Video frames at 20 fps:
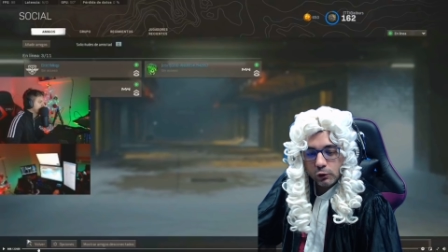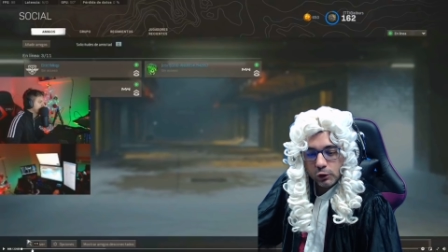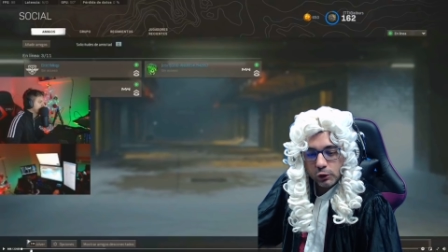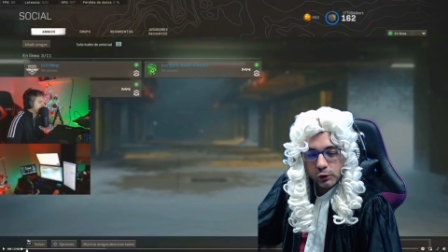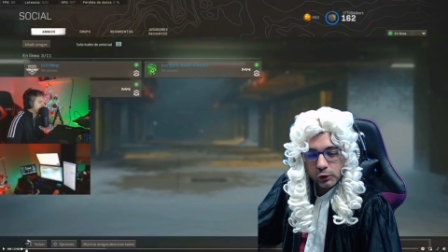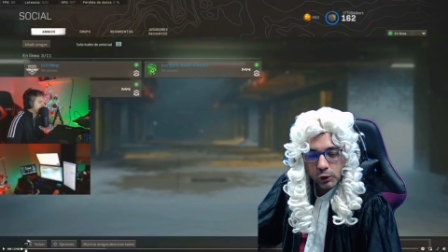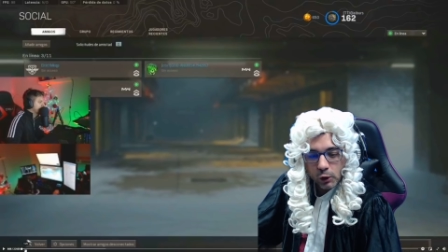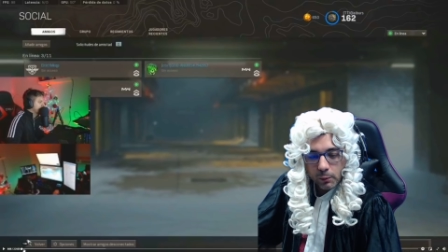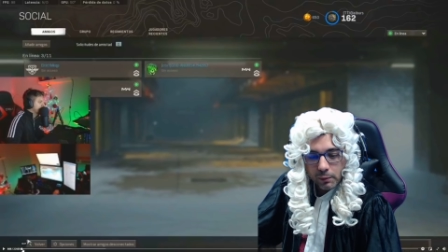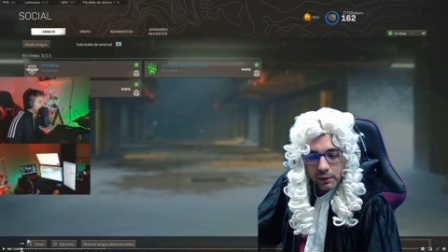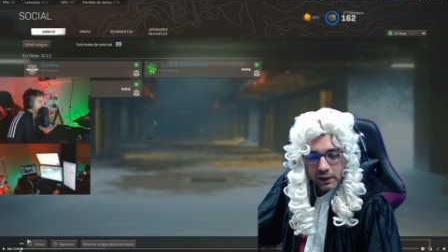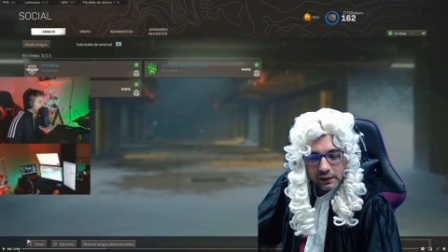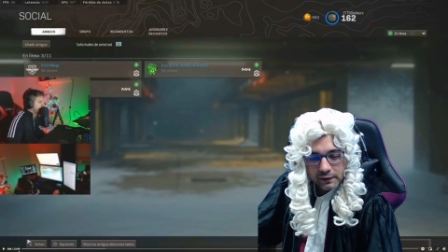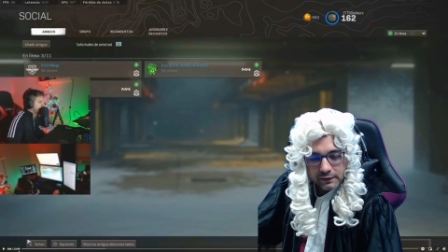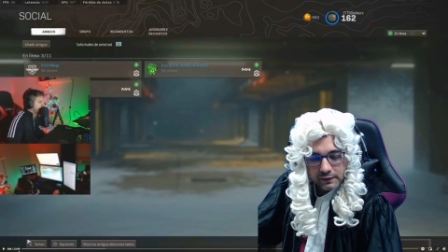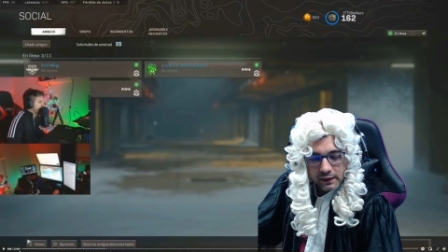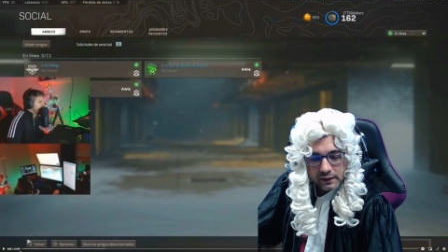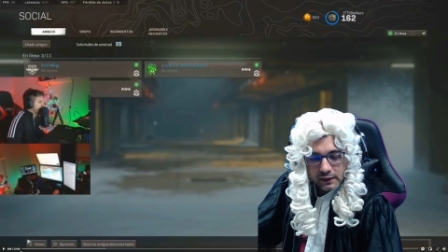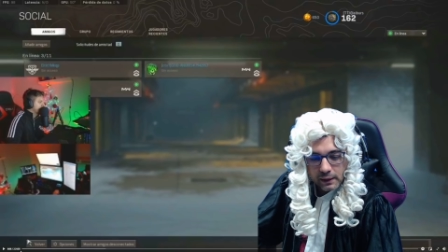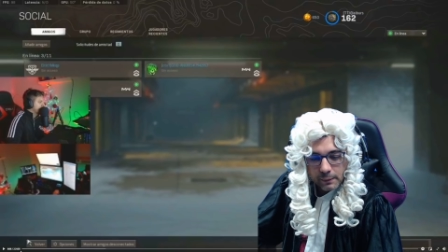no vale de
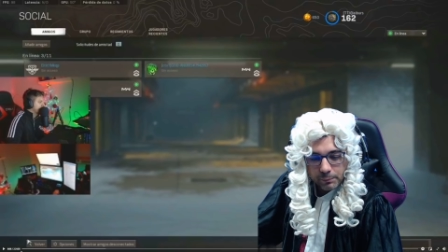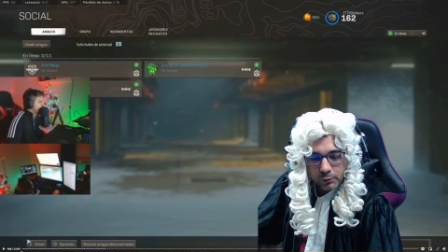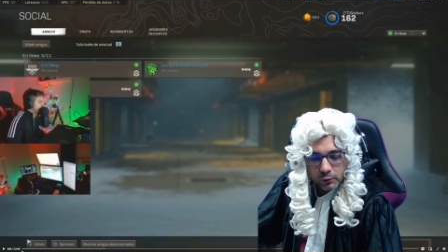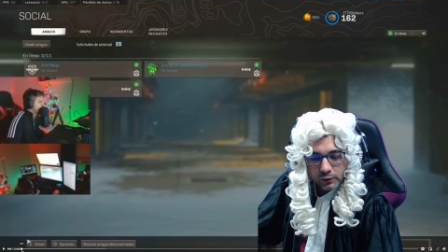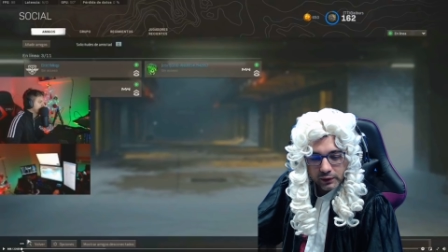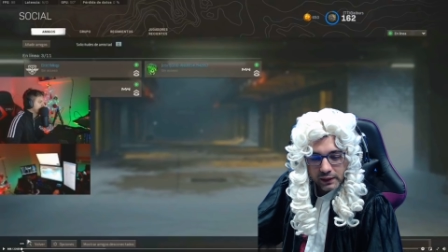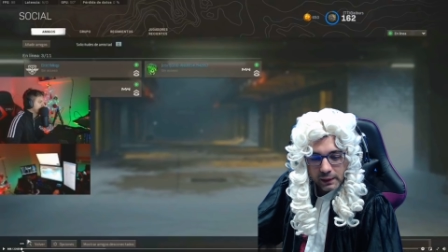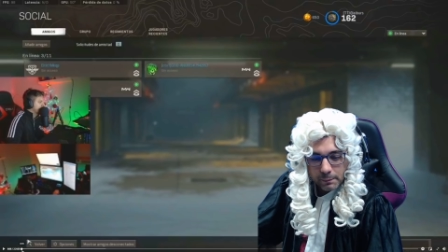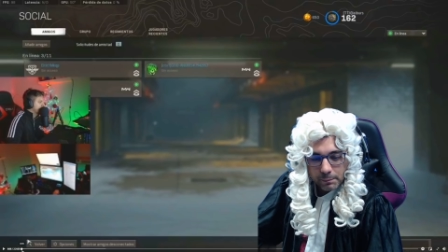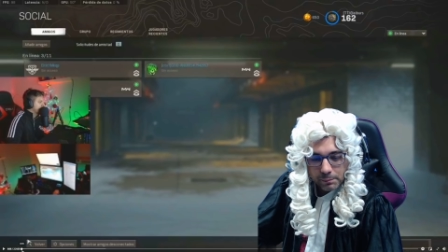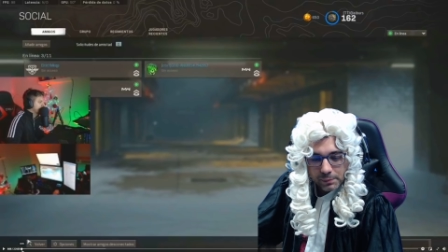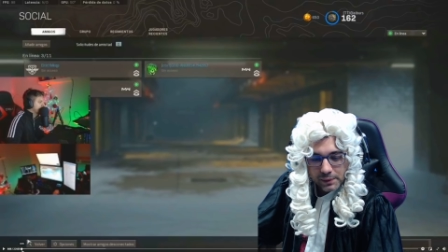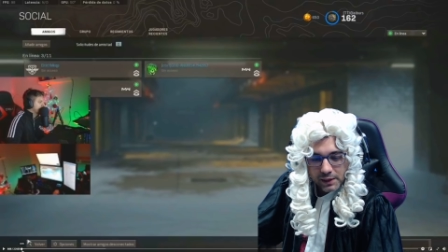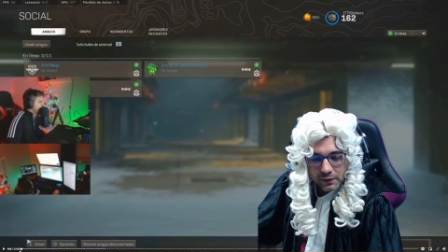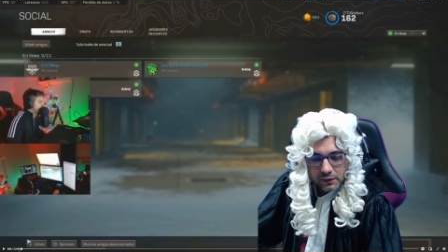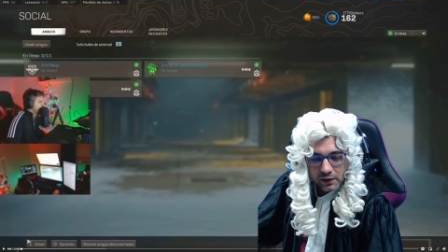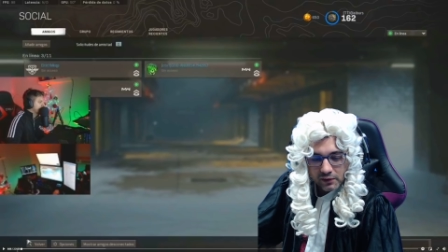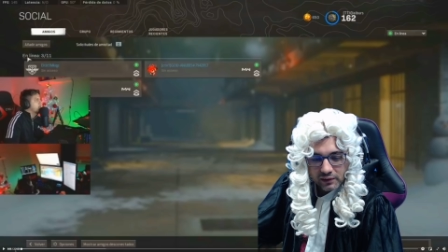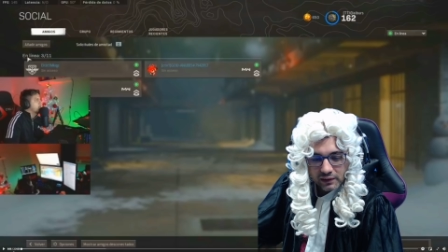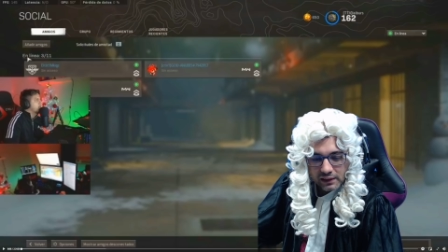nada porque
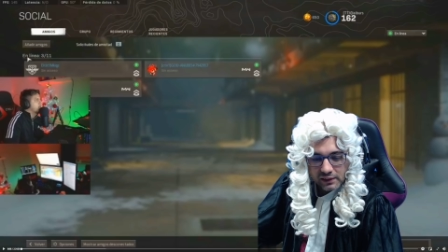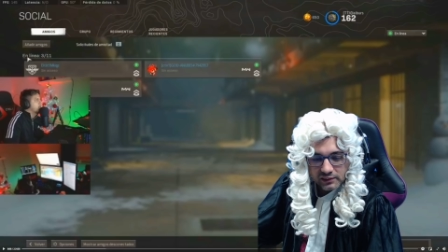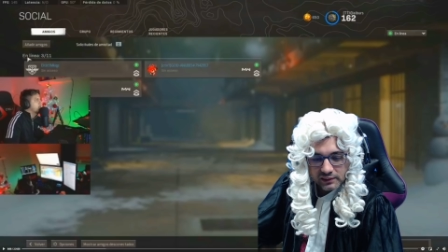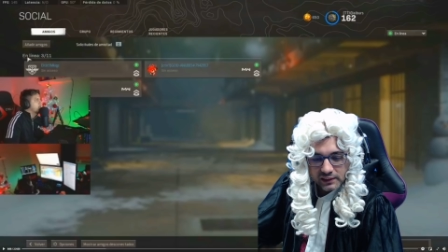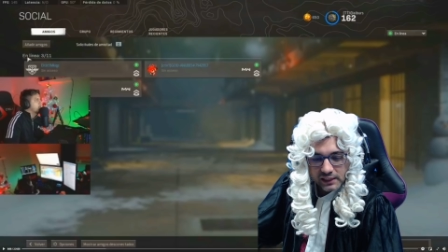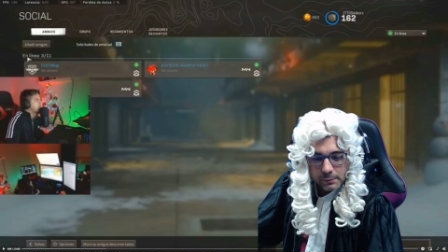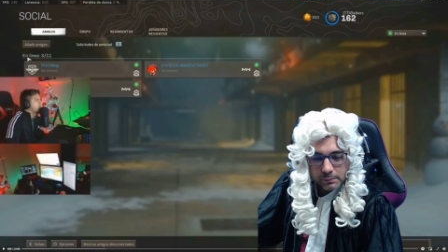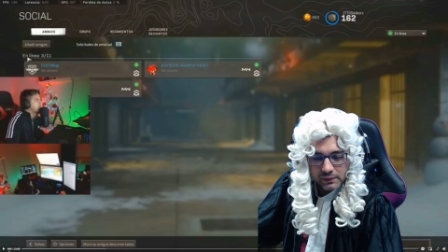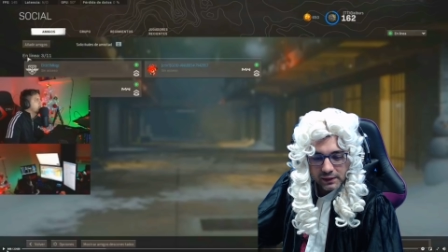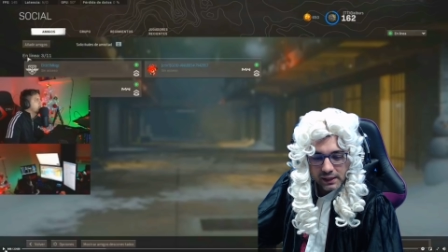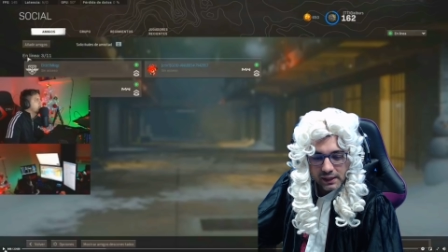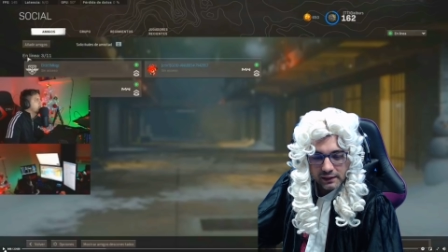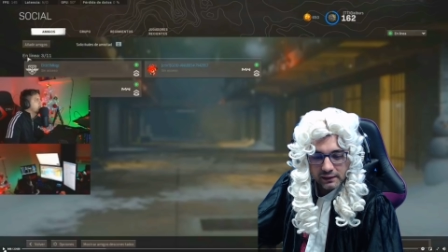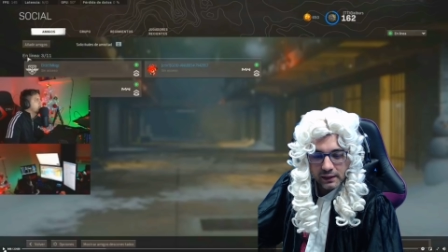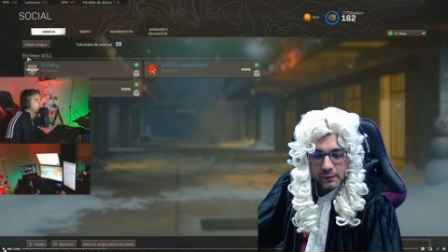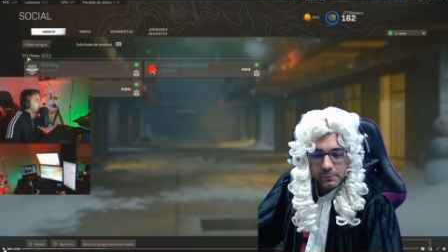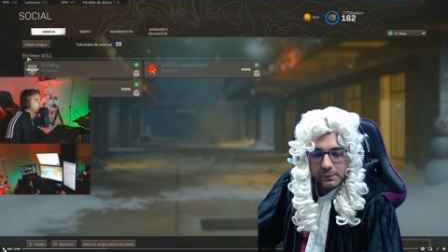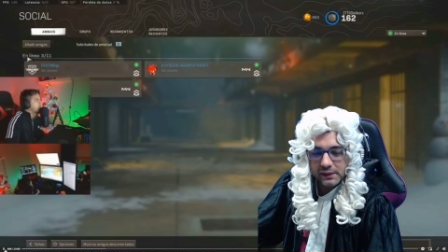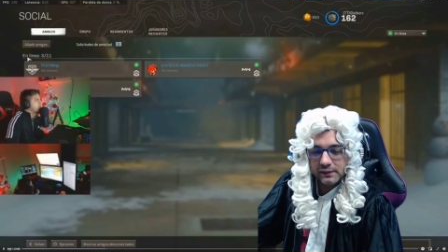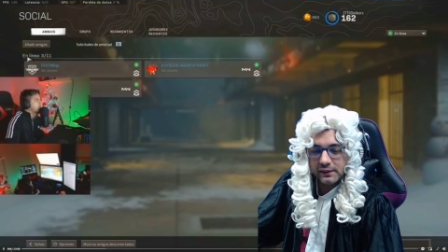empiezas el stream
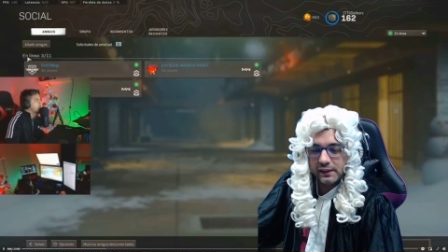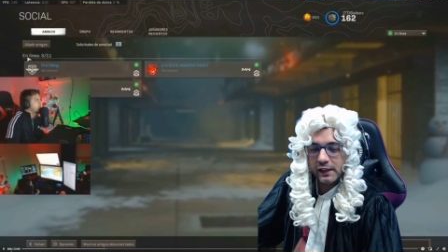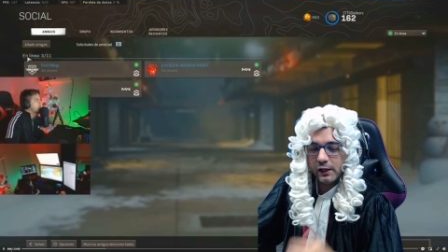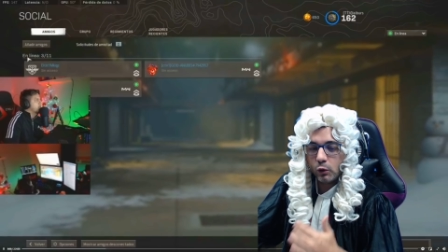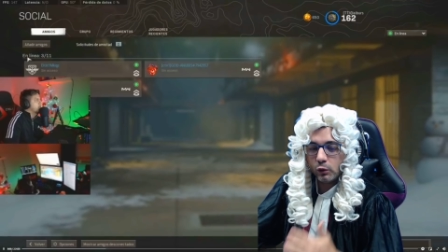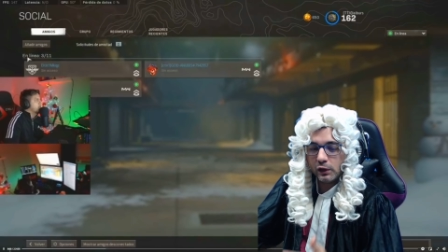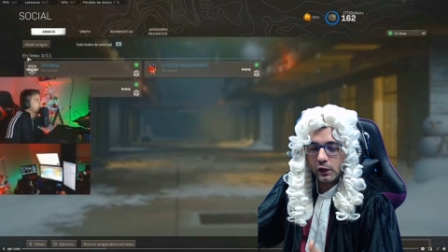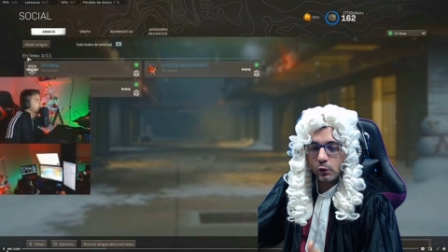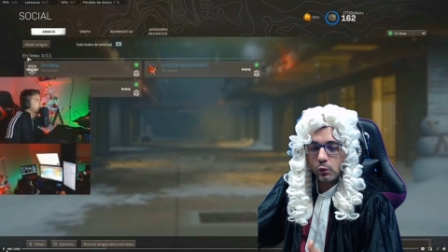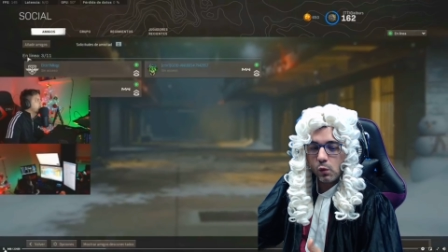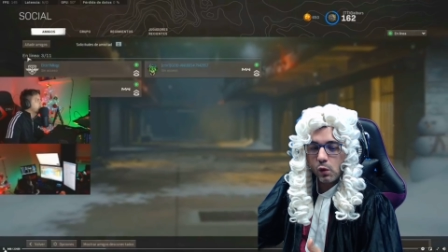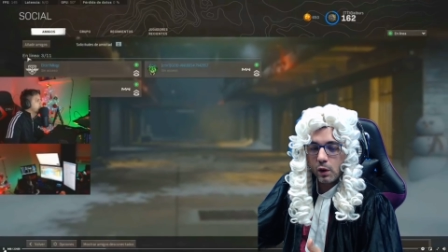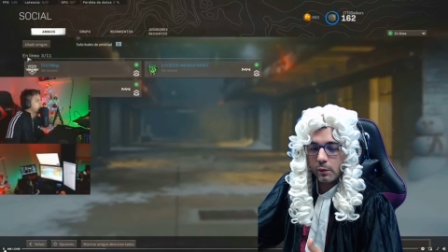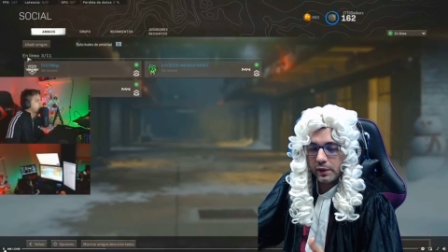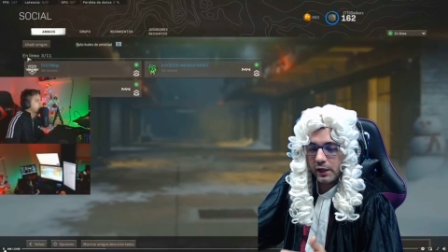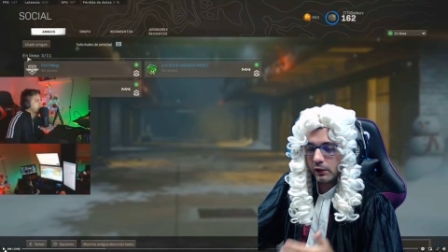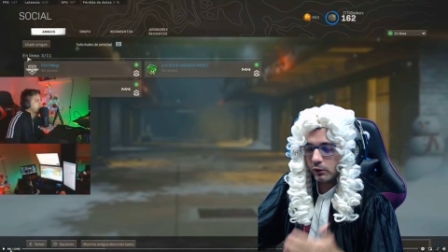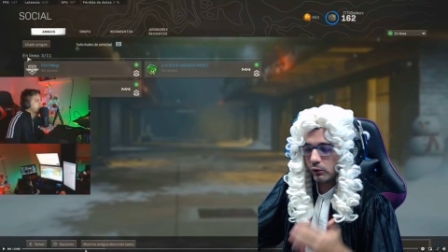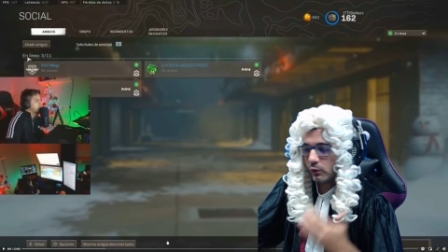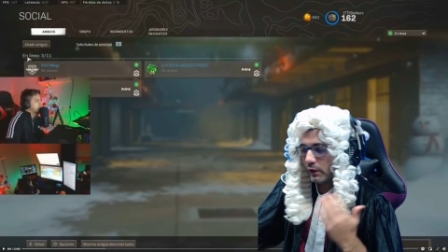directamente con el juego
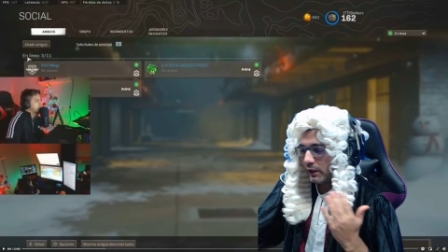abierto.